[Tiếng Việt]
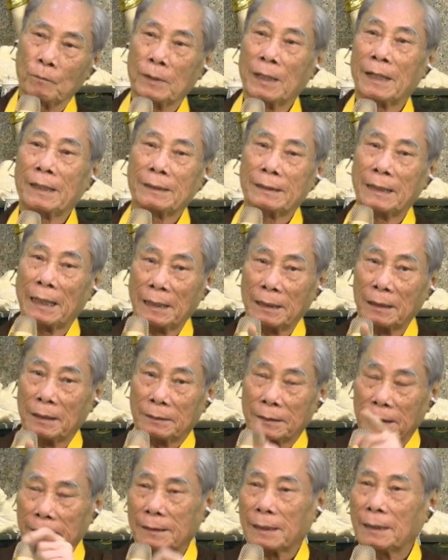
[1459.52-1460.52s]
Chắc chắn
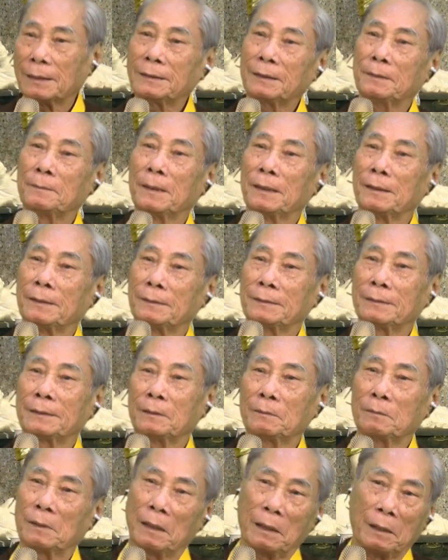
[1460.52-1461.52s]
nó sẽ tới với mình,
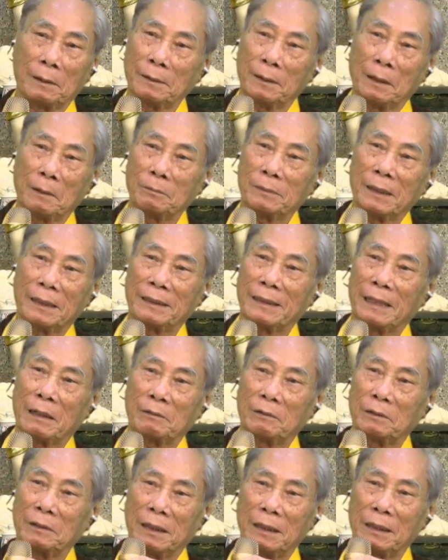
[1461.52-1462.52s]
chứ không cách
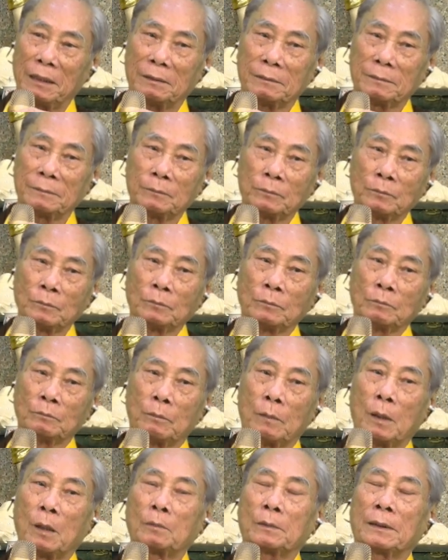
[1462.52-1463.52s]
nào nó ấy đâu.
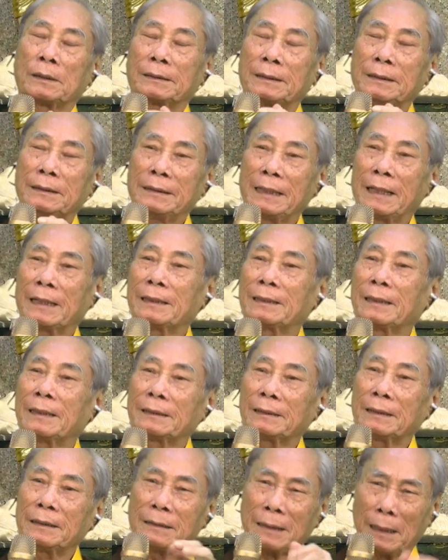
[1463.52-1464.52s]
Một là tới nhanh
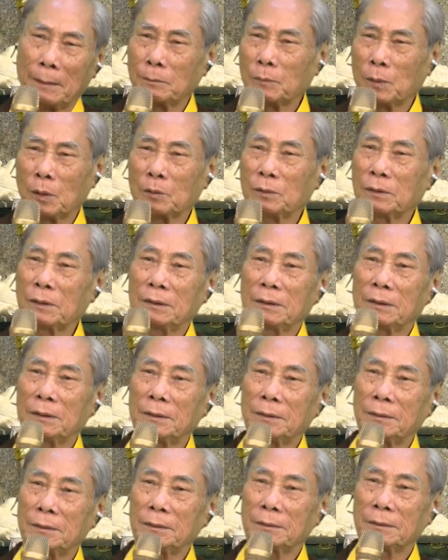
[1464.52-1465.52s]
hay tới chậm thôi
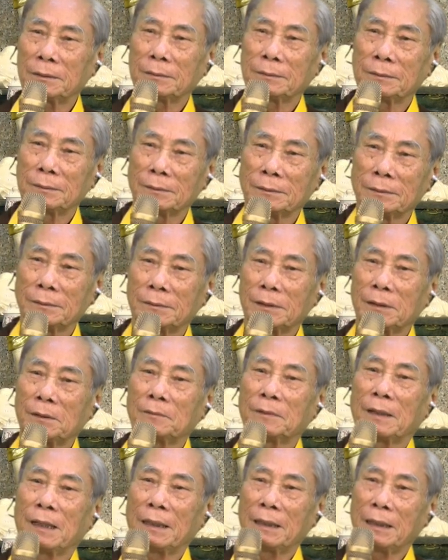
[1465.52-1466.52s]
chứ
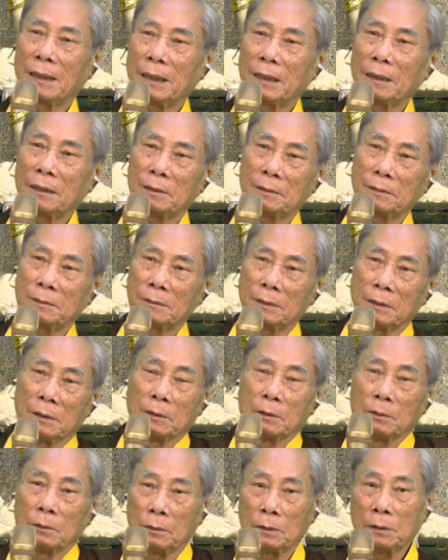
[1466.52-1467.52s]
không phải đấy đâu.
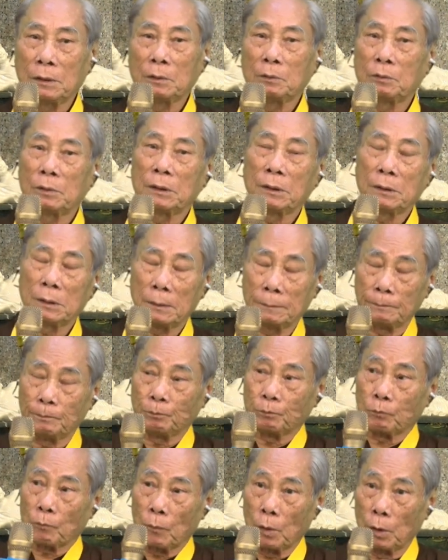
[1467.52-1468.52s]
Có
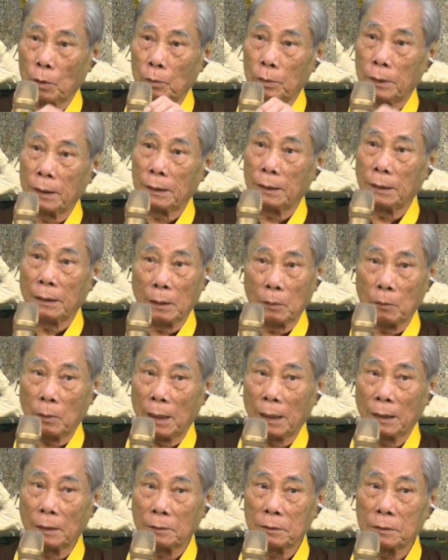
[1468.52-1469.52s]
nhiều khi cái nhân
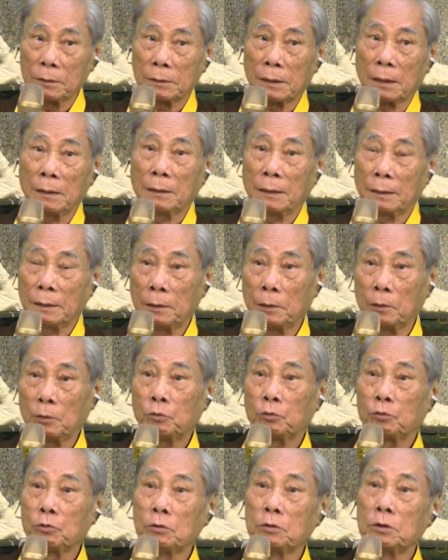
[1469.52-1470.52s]
quả nó chưa tới là vì
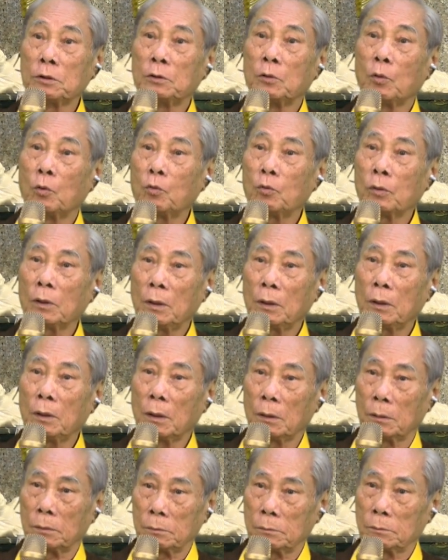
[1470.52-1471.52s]
chưa đủ cái
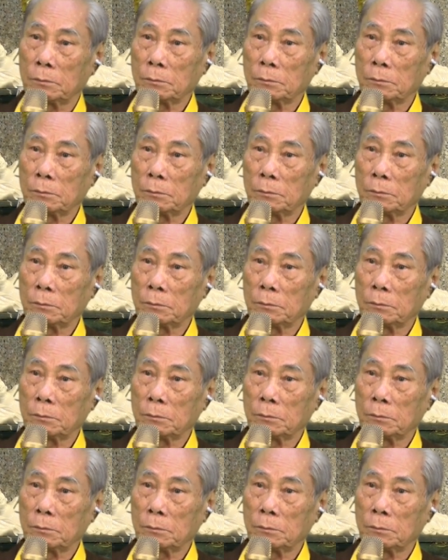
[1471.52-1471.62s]
lực,